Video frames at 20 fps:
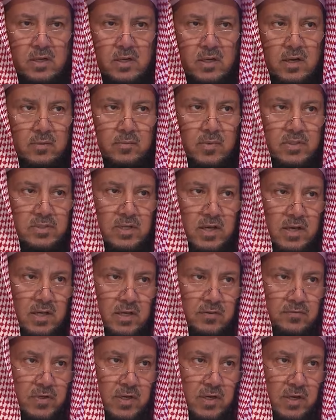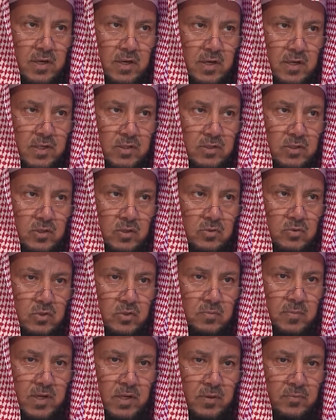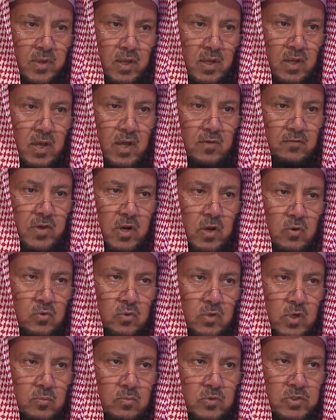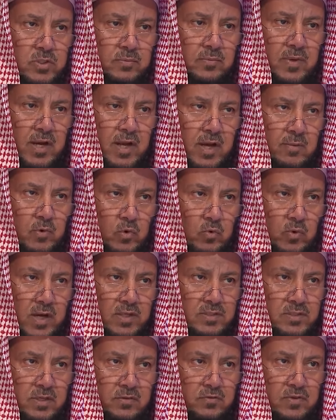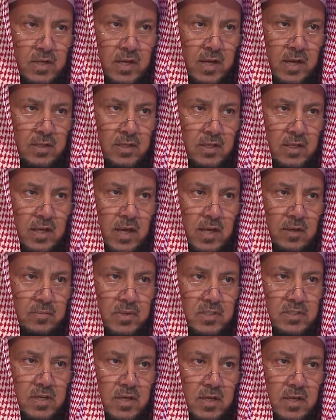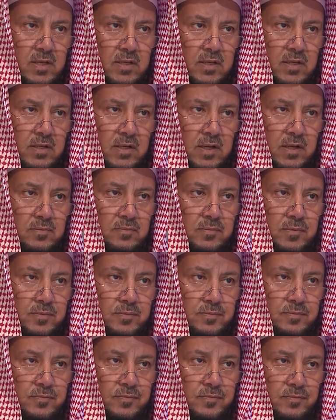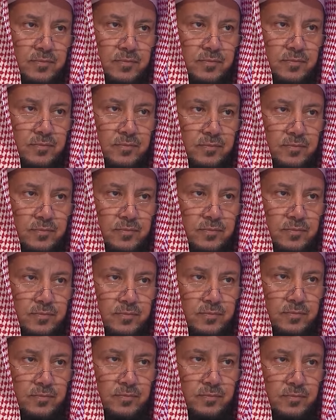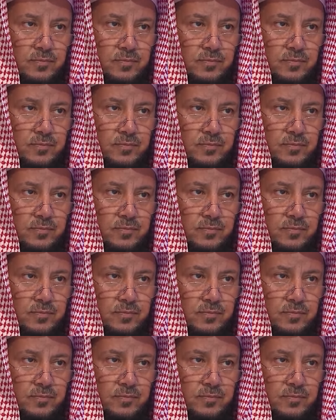المصاحف التي تطبع فنقول للمسلم الأمر واسع في هذه المسألة نعم أحسن الله إليكم معنا